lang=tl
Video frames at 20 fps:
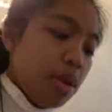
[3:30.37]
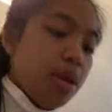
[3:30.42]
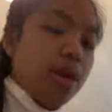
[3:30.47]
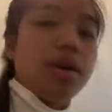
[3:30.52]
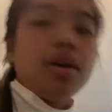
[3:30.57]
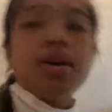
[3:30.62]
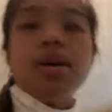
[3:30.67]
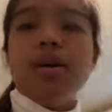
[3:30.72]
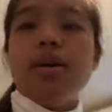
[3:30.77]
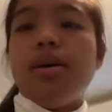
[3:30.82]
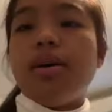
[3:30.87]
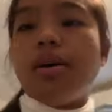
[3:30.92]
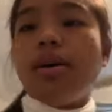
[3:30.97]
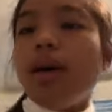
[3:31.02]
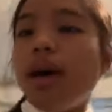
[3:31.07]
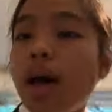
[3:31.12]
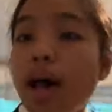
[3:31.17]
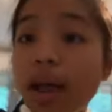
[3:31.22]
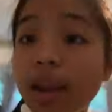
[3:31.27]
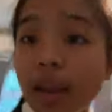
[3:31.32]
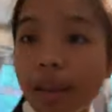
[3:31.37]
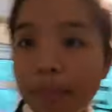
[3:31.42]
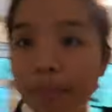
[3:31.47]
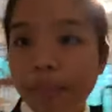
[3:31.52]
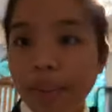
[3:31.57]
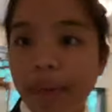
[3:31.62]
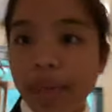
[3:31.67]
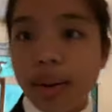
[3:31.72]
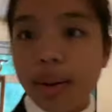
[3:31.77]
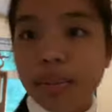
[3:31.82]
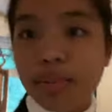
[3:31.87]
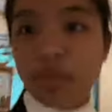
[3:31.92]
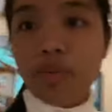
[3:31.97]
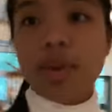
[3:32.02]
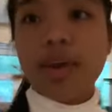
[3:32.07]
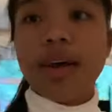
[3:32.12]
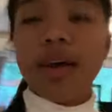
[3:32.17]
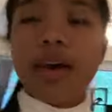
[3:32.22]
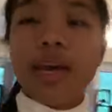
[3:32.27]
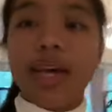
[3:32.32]
uh, uh, hanap pera
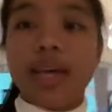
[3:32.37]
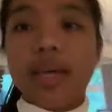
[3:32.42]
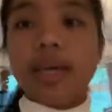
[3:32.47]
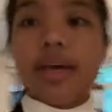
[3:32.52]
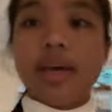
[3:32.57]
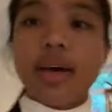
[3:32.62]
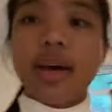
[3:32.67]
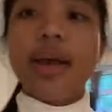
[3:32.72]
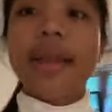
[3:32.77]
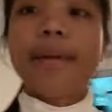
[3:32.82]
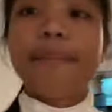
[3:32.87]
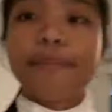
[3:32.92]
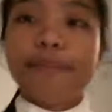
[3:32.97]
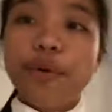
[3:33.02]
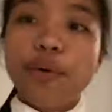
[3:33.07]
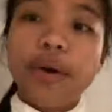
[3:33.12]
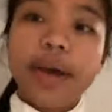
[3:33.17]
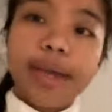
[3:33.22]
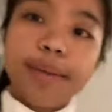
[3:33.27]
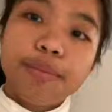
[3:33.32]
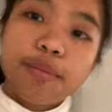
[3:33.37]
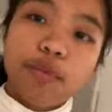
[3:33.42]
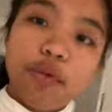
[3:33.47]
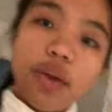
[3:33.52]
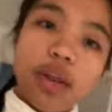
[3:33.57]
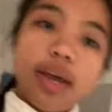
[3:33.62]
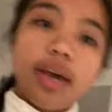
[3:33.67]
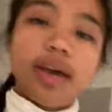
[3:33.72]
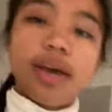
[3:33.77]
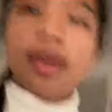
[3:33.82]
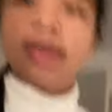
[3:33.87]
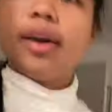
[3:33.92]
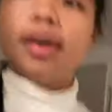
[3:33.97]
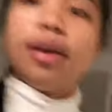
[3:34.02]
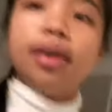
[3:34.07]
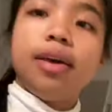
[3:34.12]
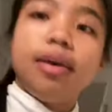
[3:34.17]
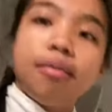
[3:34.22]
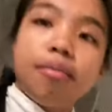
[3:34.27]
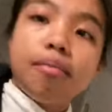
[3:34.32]
muna, ha? hanap buhay muna.
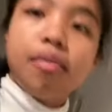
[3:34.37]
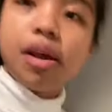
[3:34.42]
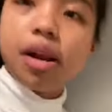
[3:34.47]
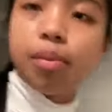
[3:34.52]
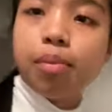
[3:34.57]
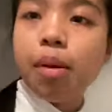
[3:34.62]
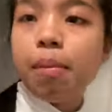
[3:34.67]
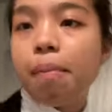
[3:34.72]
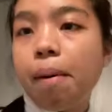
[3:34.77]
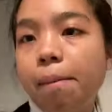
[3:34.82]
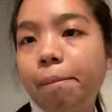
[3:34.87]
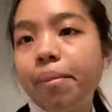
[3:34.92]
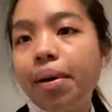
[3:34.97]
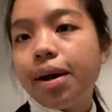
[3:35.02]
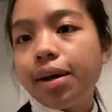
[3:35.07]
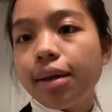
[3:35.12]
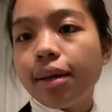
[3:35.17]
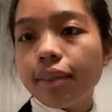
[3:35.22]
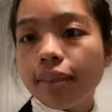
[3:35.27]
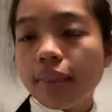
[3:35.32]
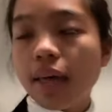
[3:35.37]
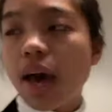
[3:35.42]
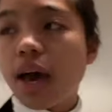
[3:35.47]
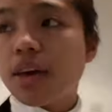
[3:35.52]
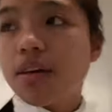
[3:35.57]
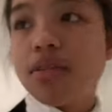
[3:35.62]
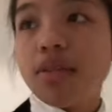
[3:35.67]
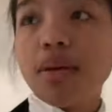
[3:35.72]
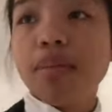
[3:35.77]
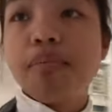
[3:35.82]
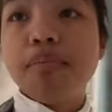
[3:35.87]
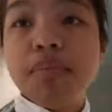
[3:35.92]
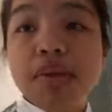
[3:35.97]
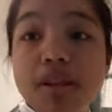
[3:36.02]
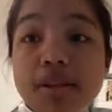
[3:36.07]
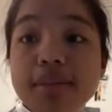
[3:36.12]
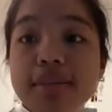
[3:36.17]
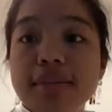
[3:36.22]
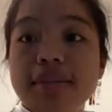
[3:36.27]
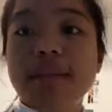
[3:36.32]
Para may pambayad tayo ng
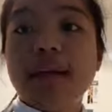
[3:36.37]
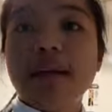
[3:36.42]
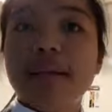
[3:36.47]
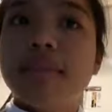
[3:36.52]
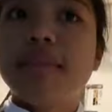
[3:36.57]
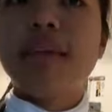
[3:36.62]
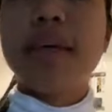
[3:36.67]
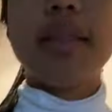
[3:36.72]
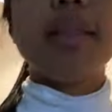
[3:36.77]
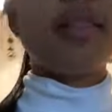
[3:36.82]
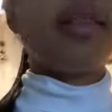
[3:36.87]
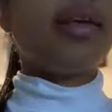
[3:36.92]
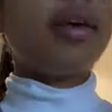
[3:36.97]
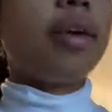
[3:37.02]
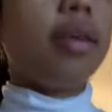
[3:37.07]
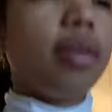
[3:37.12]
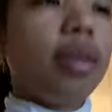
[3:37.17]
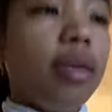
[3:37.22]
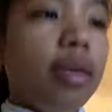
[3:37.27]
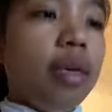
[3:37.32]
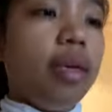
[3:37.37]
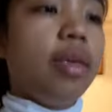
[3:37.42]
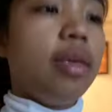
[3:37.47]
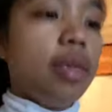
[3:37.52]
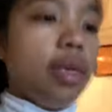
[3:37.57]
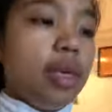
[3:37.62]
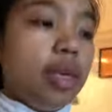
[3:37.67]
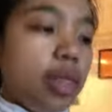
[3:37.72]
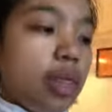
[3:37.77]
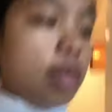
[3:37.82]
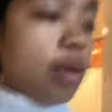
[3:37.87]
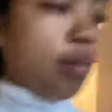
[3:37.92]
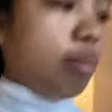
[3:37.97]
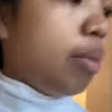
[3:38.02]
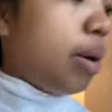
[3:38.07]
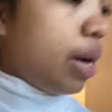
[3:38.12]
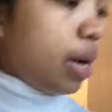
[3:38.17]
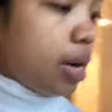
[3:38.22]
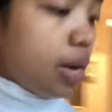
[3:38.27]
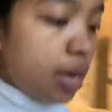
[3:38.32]
bills natin.
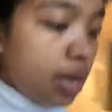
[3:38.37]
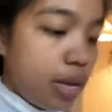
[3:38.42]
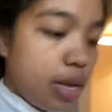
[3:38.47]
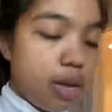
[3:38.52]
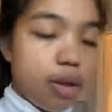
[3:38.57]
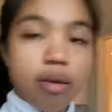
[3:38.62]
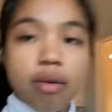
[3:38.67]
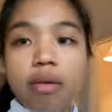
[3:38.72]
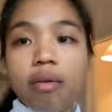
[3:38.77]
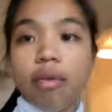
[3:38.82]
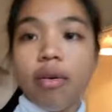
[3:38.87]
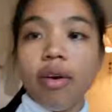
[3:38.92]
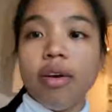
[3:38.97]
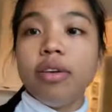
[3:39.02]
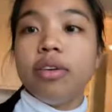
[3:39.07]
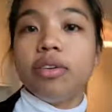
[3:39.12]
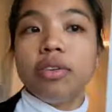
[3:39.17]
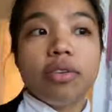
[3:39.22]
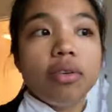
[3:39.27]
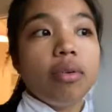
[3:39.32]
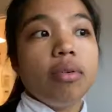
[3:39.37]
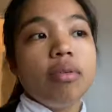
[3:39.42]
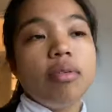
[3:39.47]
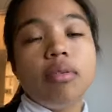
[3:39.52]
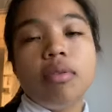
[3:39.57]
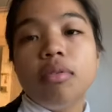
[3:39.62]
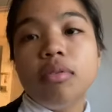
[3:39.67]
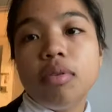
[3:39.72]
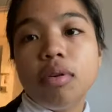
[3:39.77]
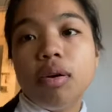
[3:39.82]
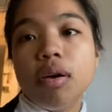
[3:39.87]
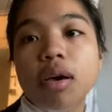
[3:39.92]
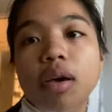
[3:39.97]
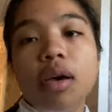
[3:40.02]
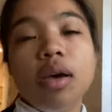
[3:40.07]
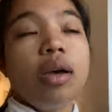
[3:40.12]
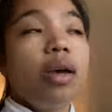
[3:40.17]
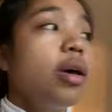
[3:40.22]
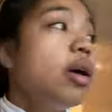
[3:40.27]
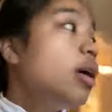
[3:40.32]
Diba? So,
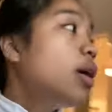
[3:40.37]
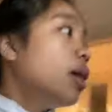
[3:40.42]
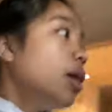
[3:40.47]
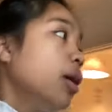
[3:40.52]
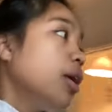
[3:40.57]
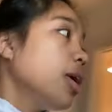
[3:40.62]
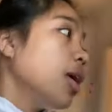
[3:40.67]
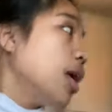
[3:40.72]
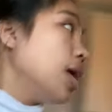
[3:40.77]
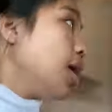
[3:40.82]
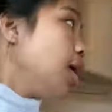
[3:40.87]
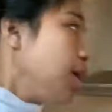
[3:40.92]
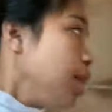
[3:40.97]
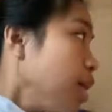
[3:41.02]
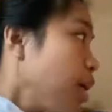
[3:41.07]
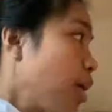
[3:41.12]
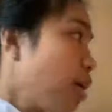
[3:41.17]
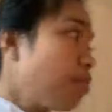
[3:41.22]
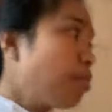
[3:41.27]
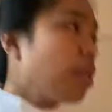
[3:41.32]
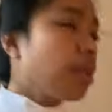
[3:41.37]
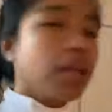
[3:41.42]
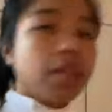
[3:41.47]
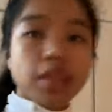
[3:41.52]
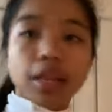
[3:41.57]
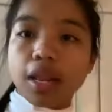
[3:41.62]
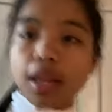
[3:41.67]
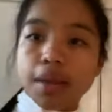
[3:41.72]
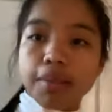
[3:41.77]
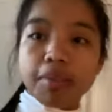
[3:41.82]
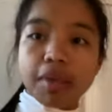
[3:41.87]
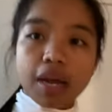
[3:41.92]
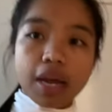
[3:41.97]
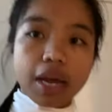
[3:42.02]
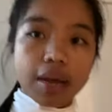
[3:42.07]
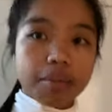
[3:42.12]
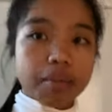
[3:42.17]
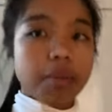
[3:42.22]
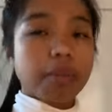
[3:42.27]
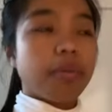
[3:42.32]
yan. Ba't ang dilim ng
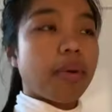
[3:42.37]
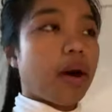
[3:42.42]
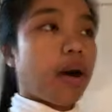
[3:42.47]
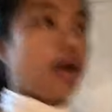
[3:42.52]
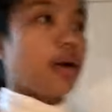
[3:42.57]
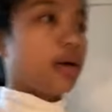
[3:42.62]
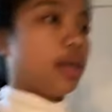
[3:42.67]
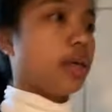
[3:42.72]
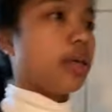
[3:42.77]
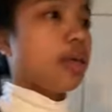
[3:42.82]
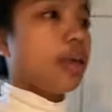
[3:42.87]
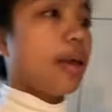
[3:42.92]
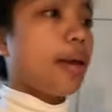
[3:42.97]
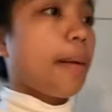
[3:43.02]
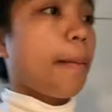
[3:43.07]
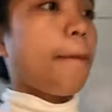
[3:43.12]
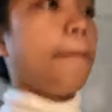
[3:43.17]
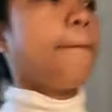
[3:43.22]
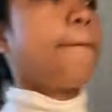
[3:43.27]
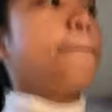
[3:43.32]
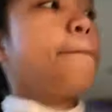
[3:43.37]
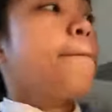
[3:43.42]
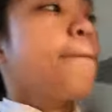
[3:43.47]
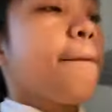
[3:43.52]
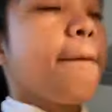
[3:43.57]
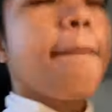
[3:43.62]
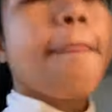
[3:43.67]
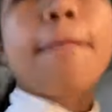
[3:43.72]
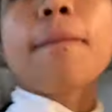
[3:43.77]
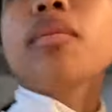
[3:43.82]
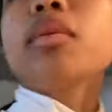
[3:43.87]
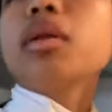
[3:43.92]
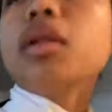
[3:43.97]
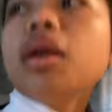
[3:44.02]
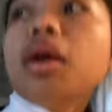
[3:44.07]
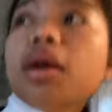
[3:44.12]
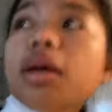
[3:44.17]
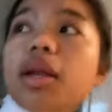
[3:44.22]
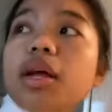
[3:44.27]
aming bahay? Lagyan